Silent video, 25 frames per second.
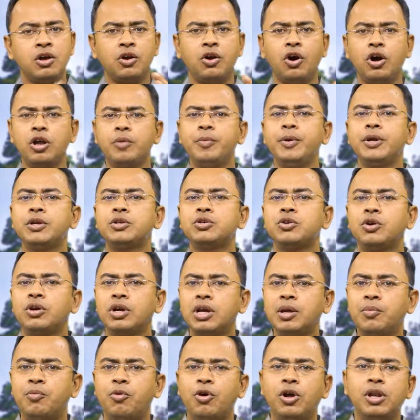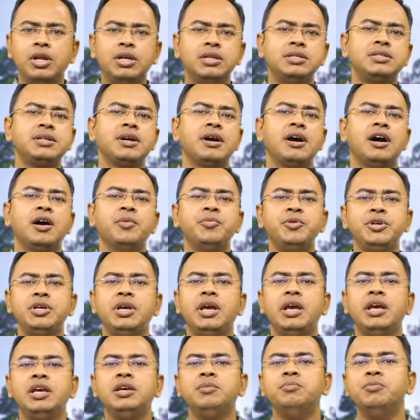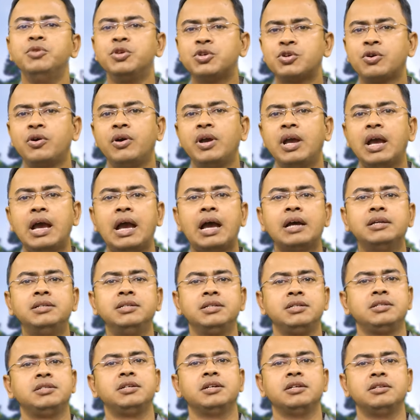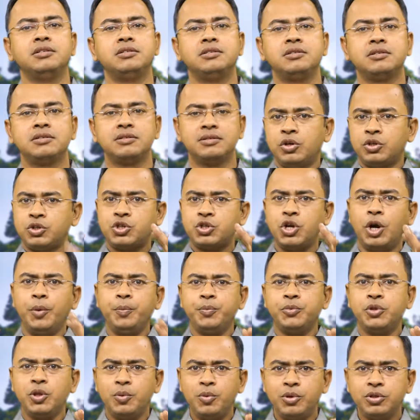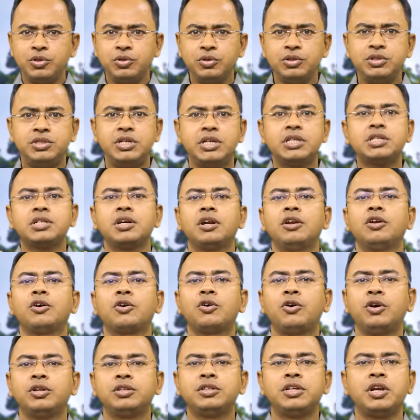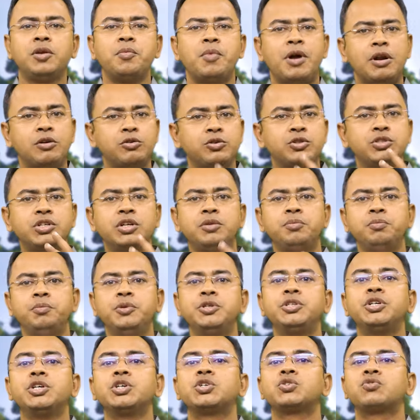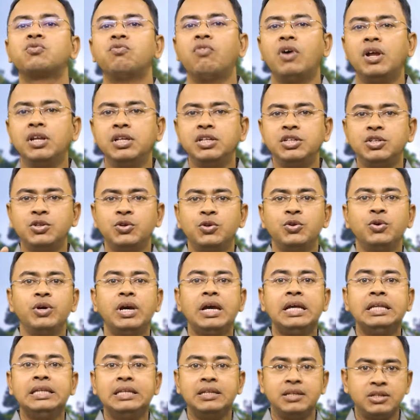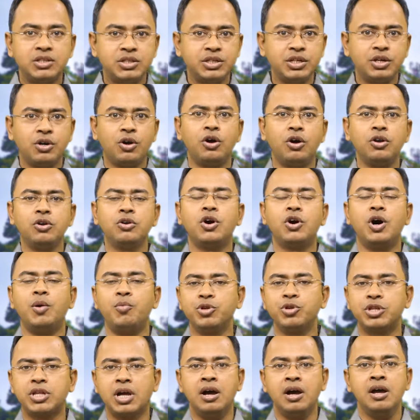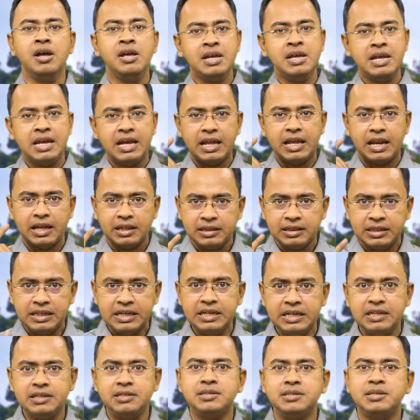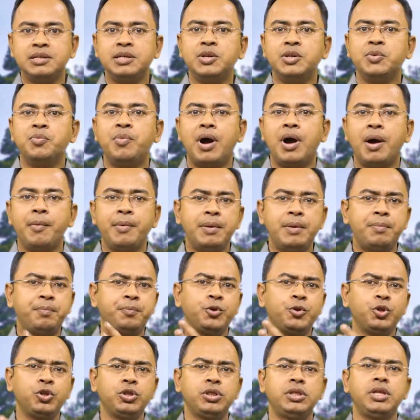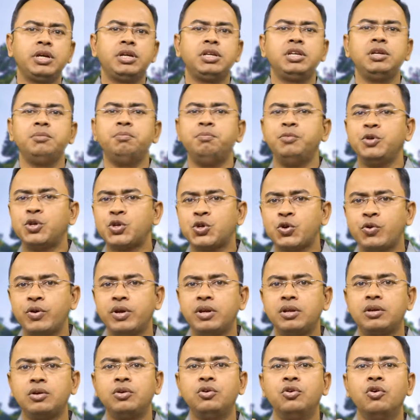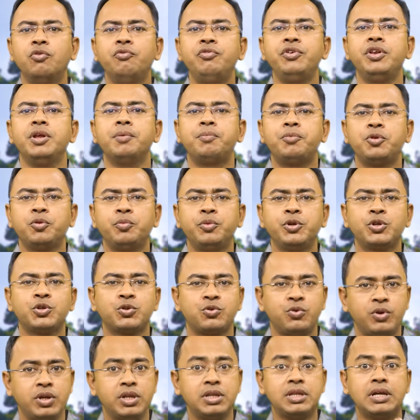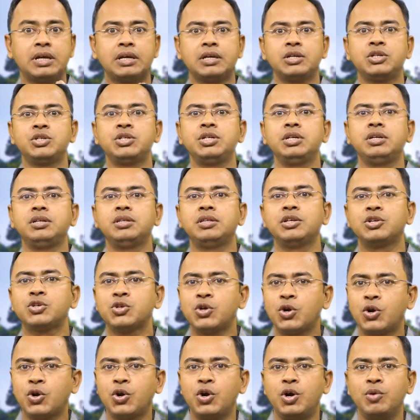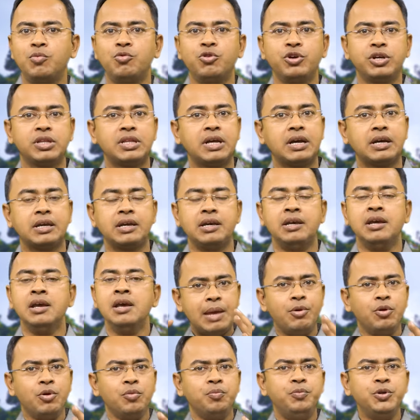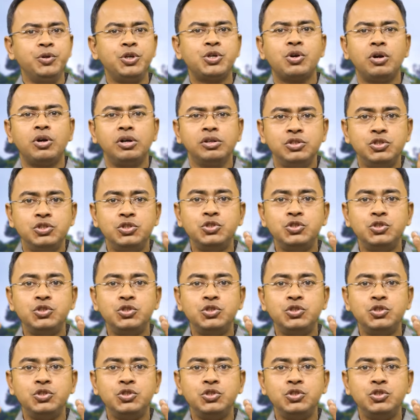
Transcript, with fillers: গর্বের সঙ্গে বলে যে আমি এই বিষয়ে অ্যাডিক্টেড সপ্তমত জ্যেষ্ঠা নক্ষত্রের মানুষদের বিশেষ কোয়ালিটি হলো এদের শিখন ক্ষমতা এরা ধীর স্থিরভাবে প্রত্যেকটি বিষয়ের গভীরে প্রবেশ করে তাকে শিখতে সক্ষম হয়ে থাকে এবং বিষয়